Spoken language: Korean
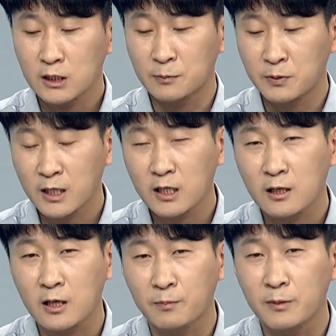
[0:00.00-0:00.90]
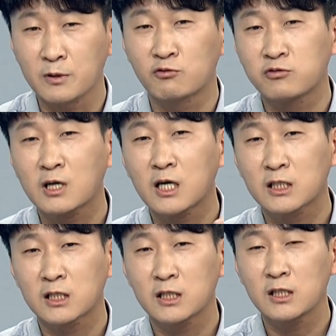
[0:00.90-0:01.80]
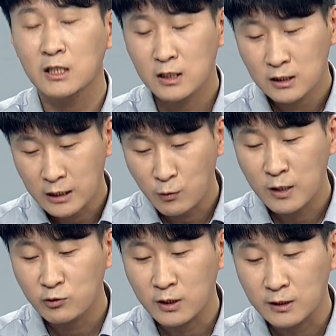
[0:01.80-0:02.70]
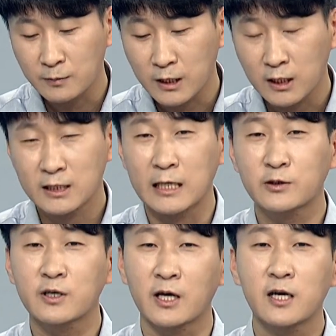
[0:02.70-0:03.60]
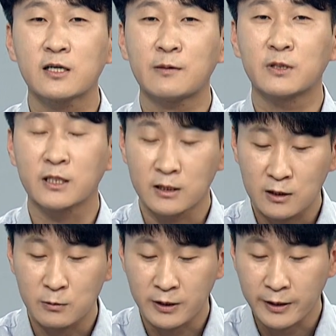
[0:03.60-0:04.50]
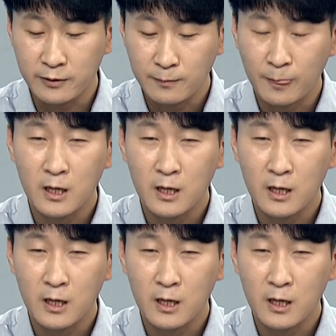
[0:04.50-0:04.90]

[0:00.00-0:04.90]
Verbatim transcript: 이 PREP e 기법 이 두 가지를 사용할 수가 있습니다. 작성 예를 한번 제가 들어볼게요.